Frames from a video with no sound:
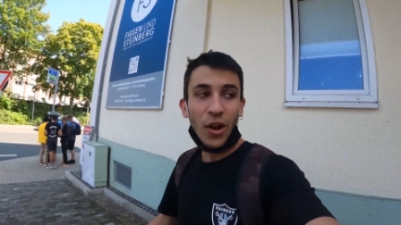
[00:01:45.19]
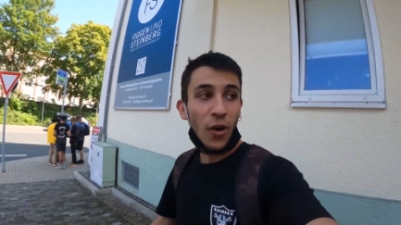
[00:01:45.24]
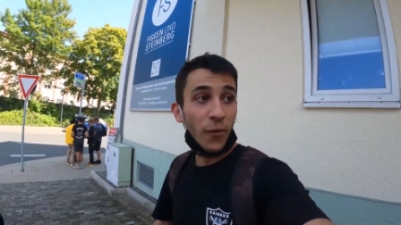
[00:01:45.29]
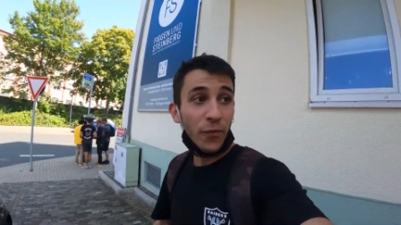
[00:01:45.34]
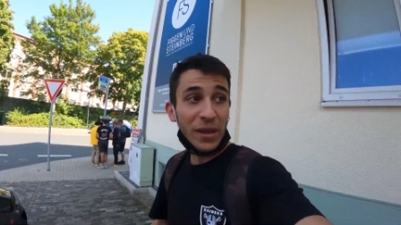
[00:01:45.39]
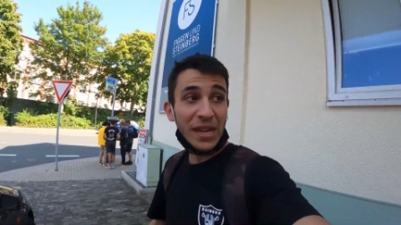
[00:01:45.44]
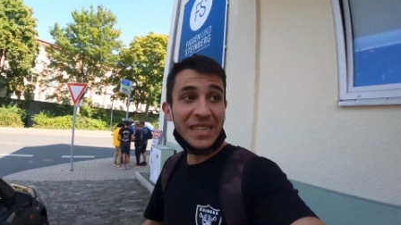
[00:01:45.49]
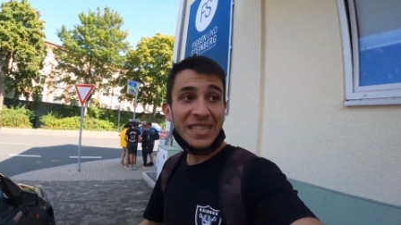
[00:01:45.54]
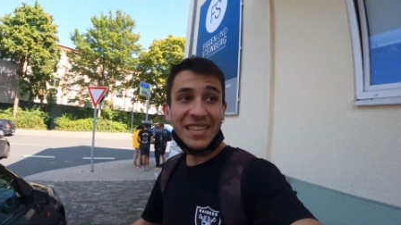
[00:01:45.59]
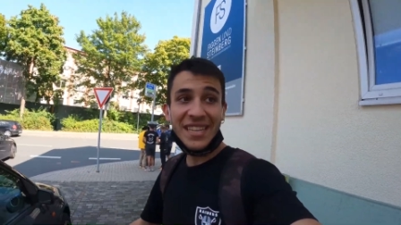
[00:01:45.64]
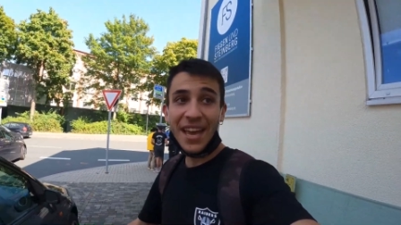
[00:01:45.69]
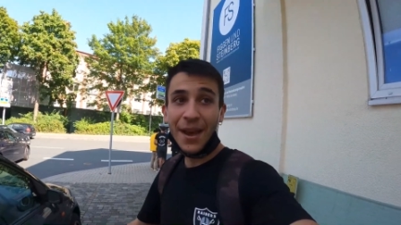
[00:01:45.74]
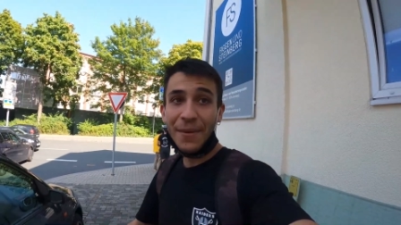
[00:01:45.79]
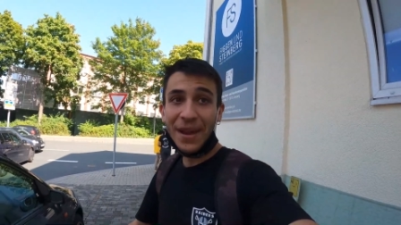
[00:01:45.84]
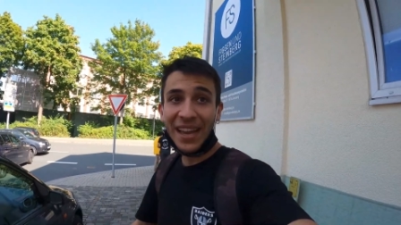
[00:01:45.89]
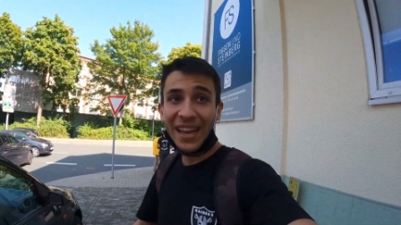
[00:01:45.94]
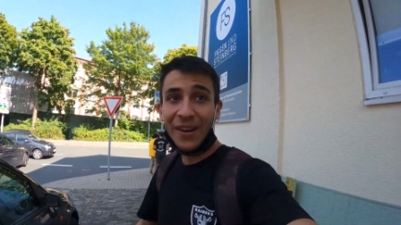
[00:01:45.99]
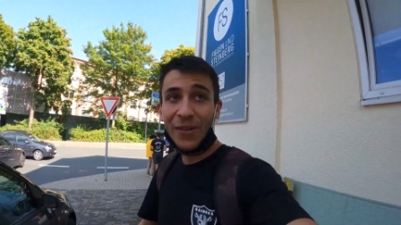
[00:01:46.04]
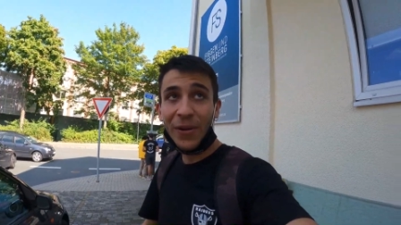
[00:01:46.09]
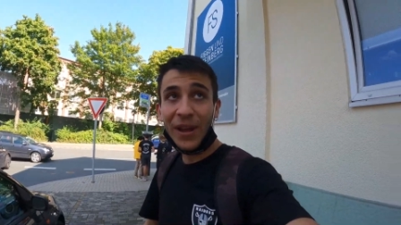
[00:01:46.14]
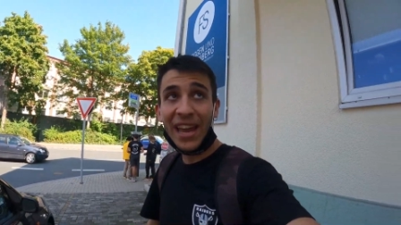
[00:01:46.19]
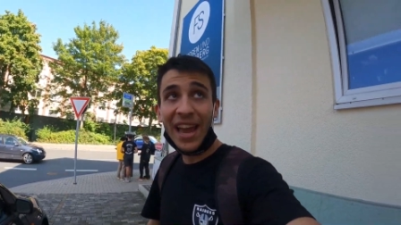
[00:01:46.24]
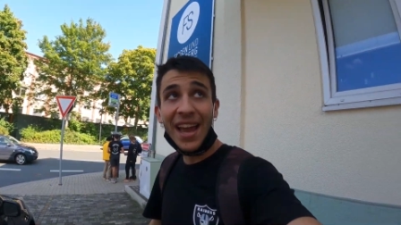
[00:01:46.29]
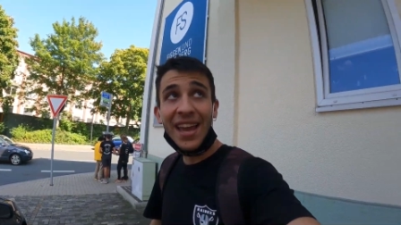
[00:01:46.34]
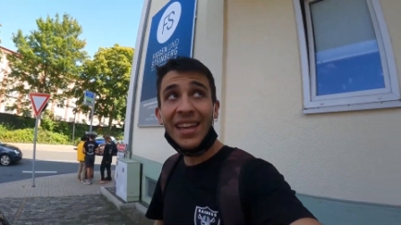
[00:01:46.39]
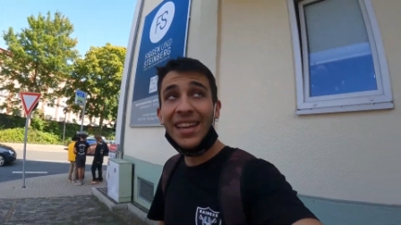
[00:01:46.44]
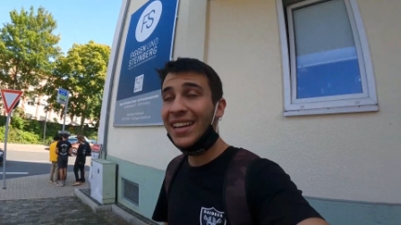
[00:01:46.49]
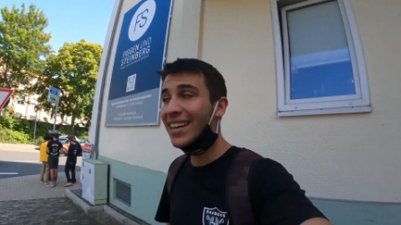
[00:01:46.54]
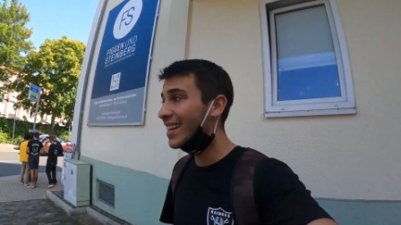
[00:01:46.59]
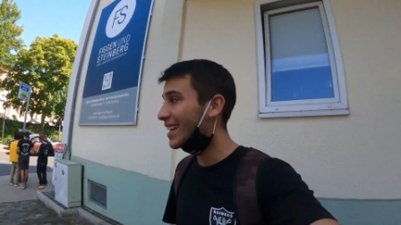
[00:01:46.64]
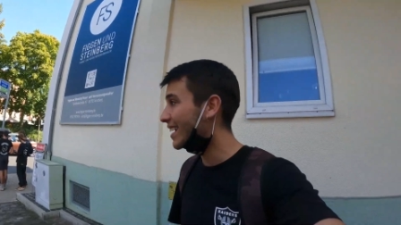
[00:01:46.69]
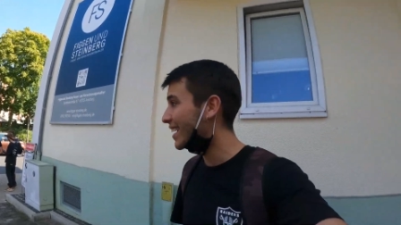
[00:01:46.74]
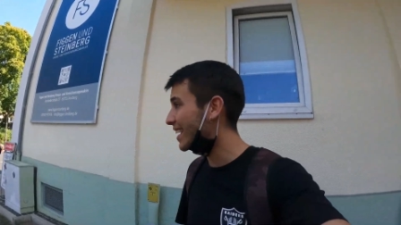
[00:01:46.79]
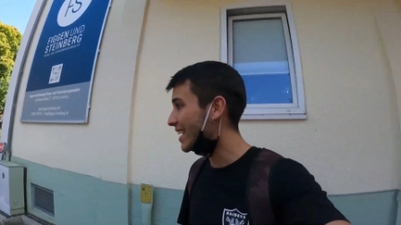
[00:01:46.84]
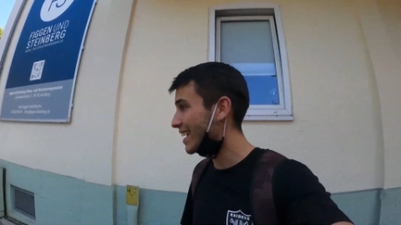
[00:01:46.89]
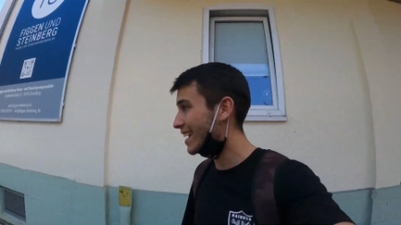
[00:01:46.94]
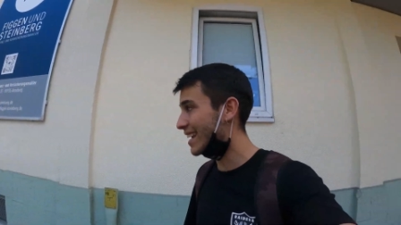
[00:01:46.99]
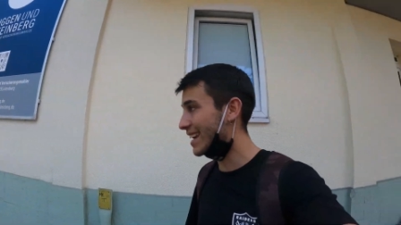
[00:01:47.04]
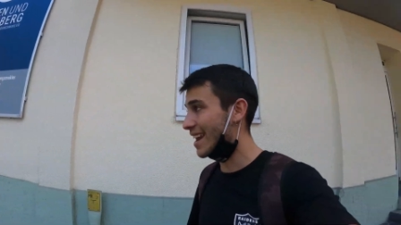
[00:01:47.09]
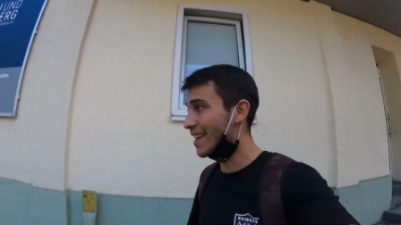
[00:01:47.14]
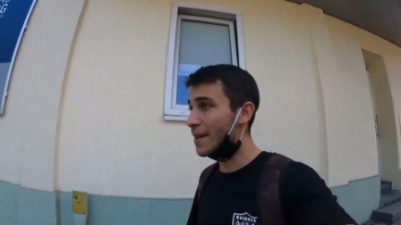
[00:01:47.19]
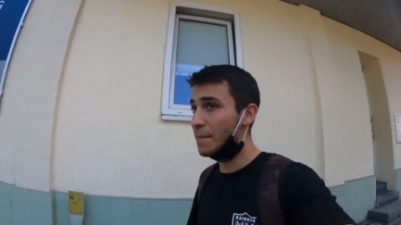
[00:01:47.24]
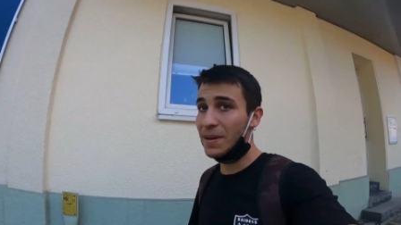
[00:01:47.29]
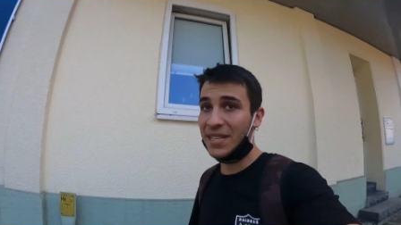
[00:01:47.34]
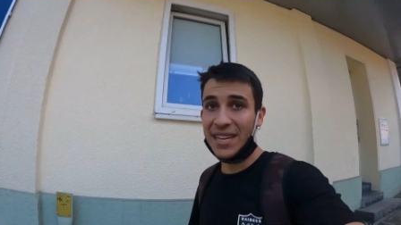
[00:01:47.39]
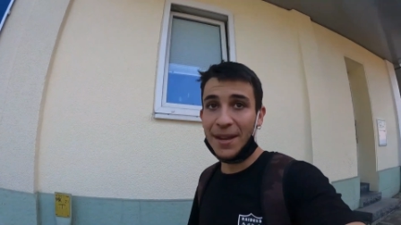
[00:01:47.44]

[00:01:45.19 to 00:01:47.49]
os voy a enseñar a ver qué es lo que hay y nada,